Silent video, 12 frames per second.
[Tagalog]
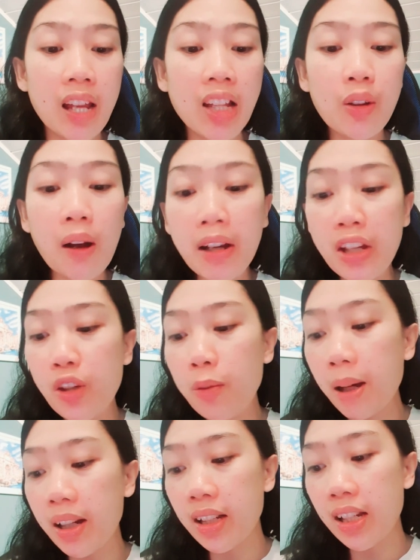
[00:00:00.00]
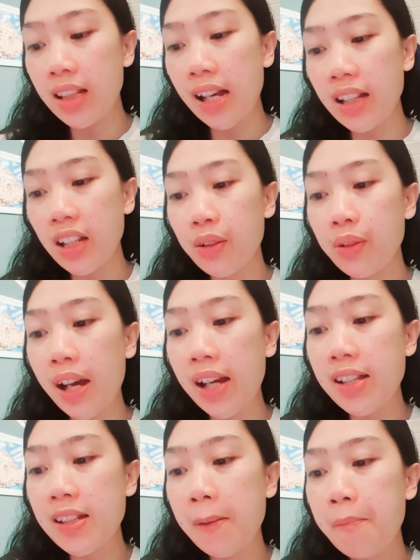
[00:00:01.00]
Ito ang inyong makikita dito
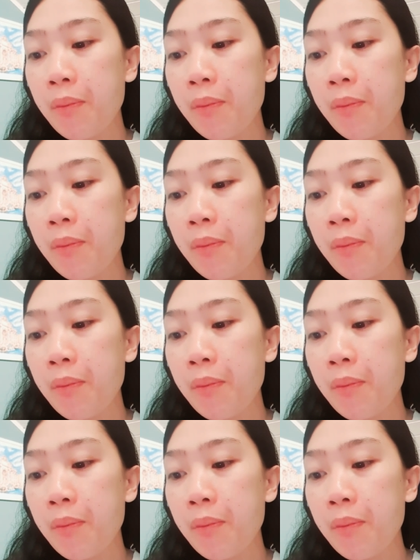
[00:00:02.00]
guys.